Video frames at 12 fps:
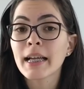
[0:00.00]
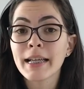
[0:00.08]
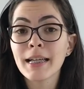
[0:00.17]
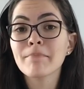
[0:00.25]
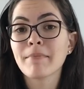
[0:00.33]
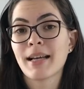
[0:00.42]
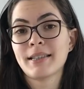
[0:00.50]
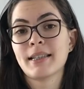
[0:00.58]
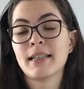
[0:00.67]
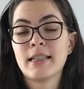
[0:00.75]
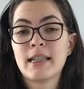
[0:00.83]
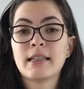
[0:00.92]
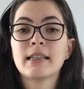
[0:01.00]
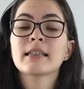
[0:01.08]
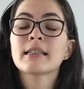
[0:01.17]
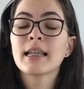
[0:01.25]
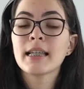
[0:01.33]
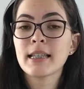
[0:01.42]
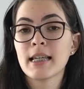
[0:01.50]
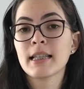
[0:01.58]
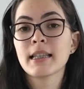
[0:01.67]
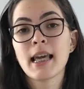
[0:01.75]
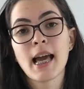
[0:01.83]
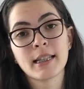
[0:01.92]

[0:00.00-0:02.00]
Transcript: Gramática, gente. Tem gente que